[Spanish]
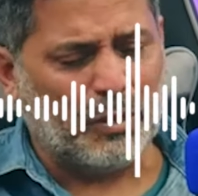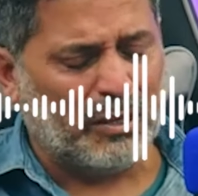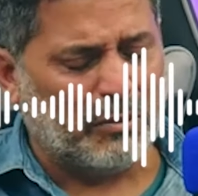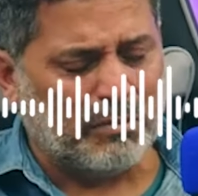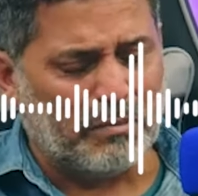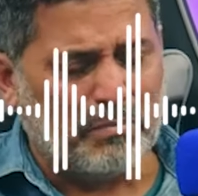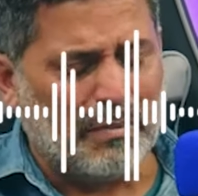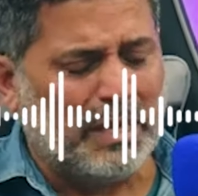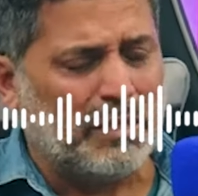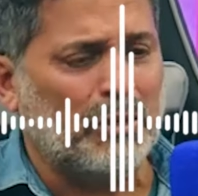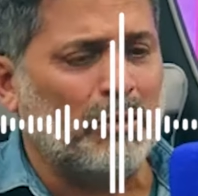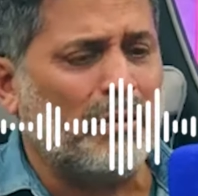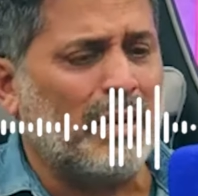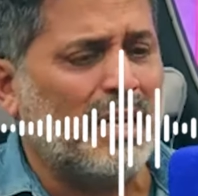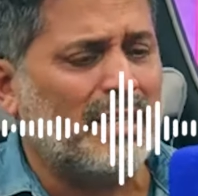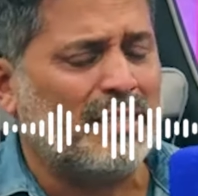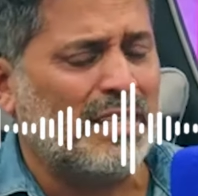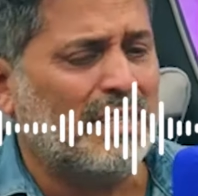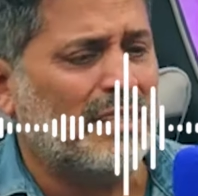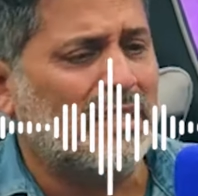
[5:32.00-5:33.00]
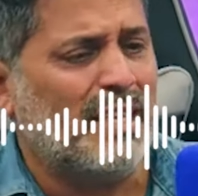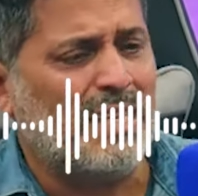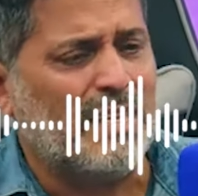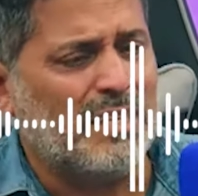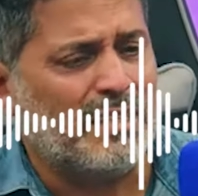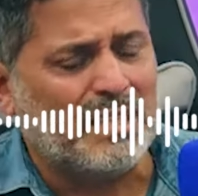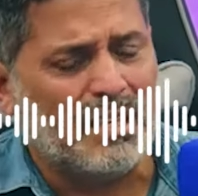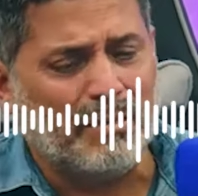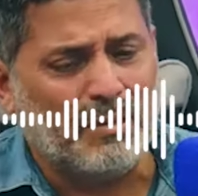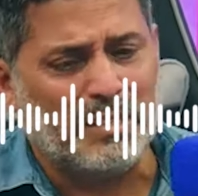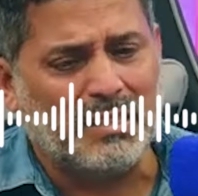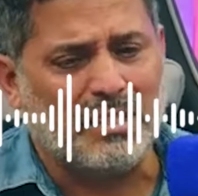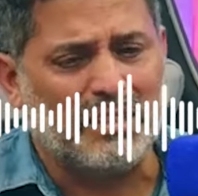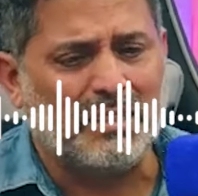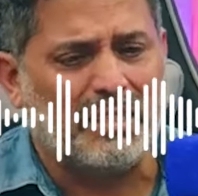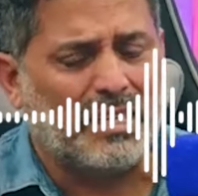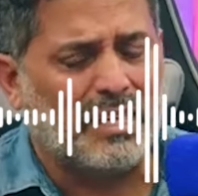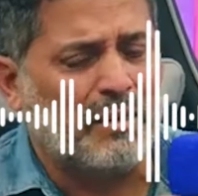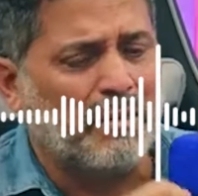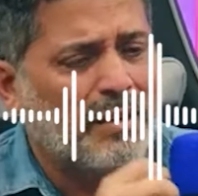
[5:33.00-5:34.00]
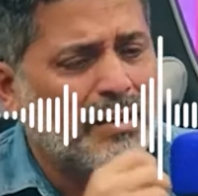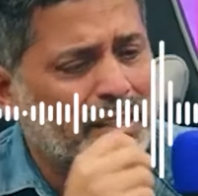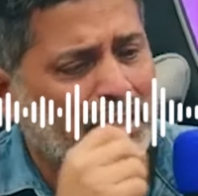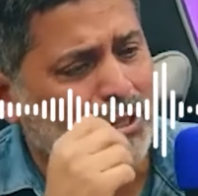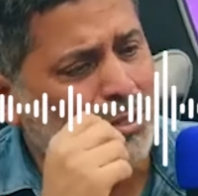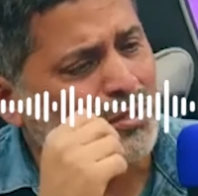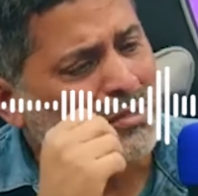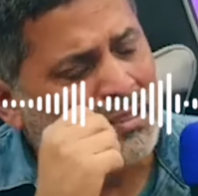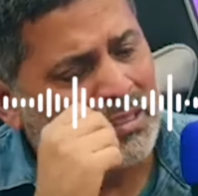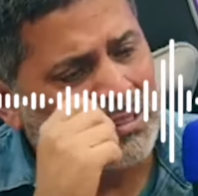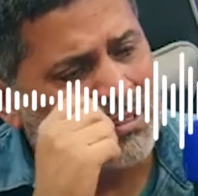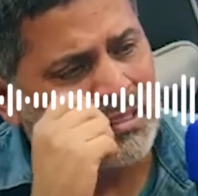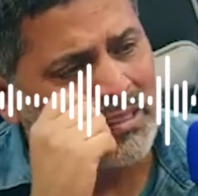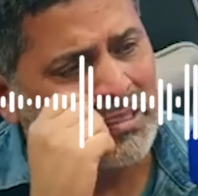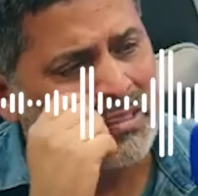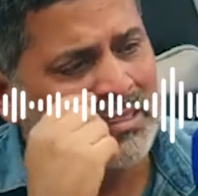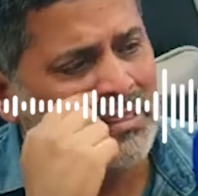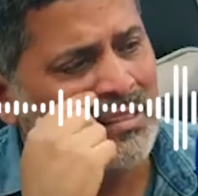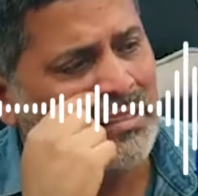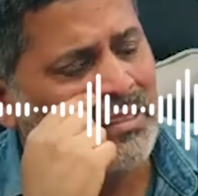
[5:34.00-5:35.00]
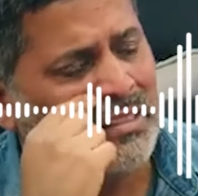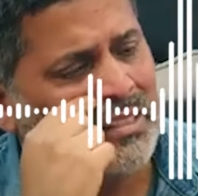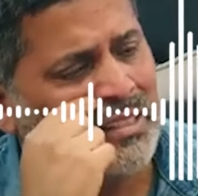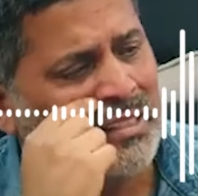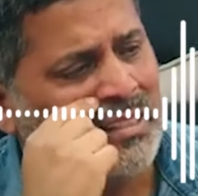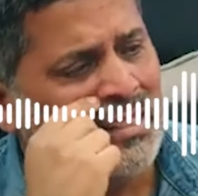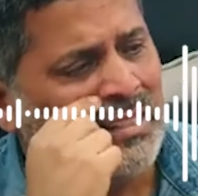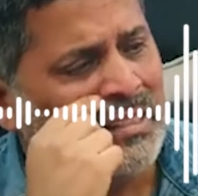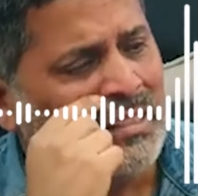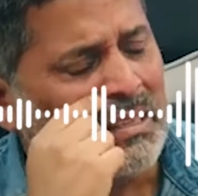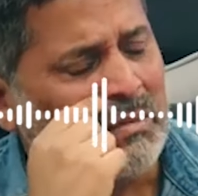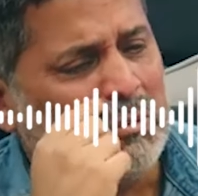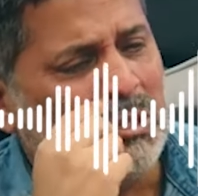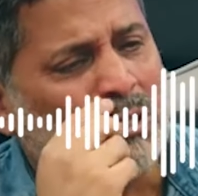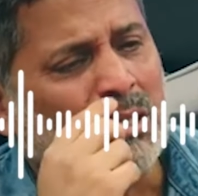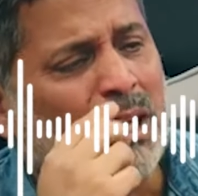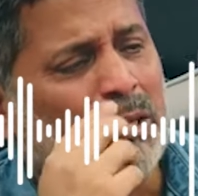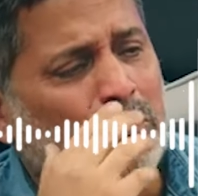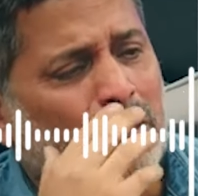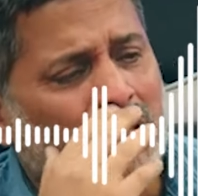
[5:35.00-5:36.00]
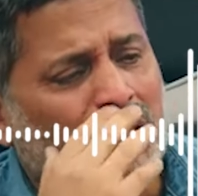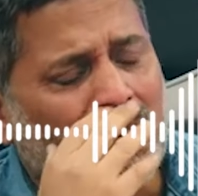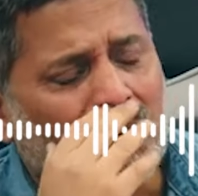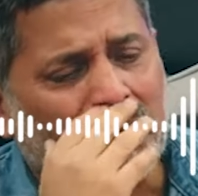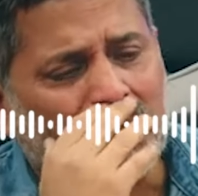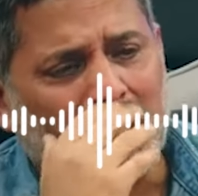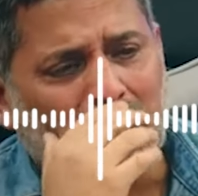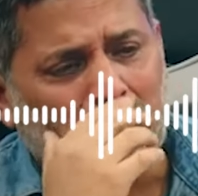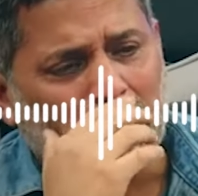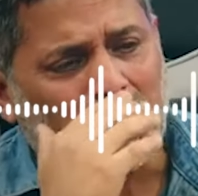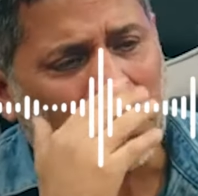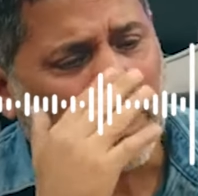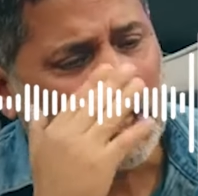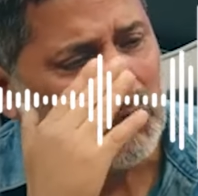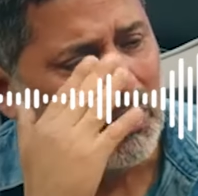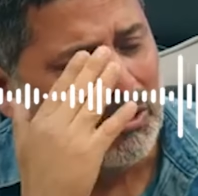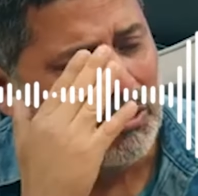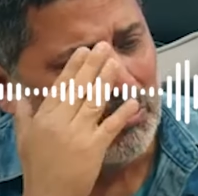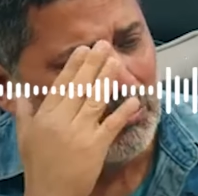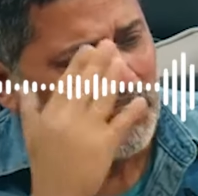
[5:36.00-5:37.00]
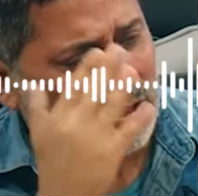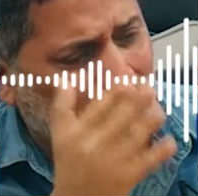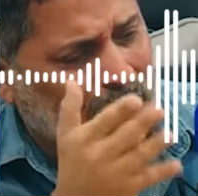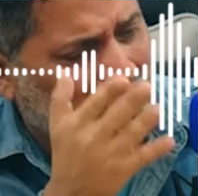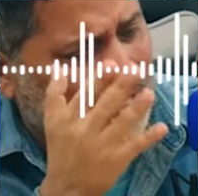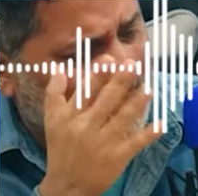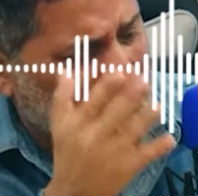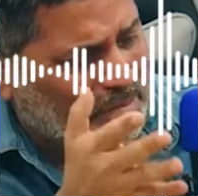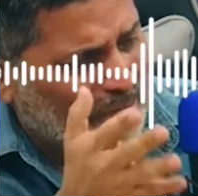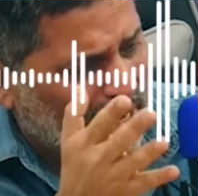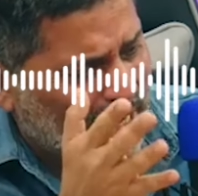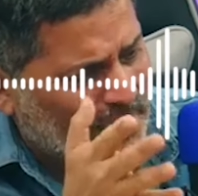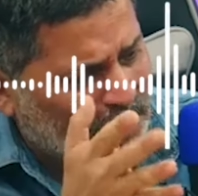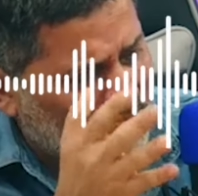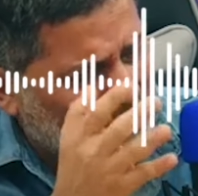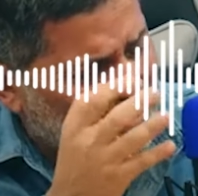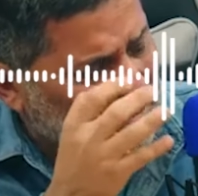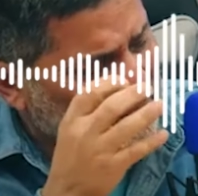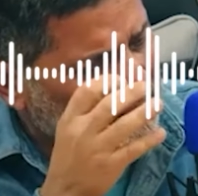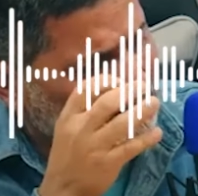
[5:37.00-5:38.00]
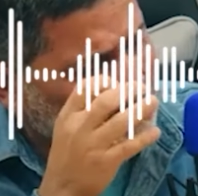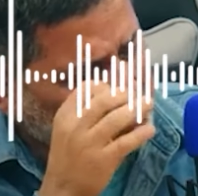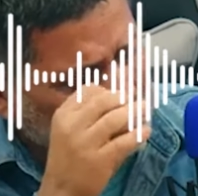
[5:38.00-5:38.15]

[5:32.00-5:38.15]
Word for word: Fueron madrugadas enteras a veces grabando. Hemos ayudado, seguimos ayudando a muchos animales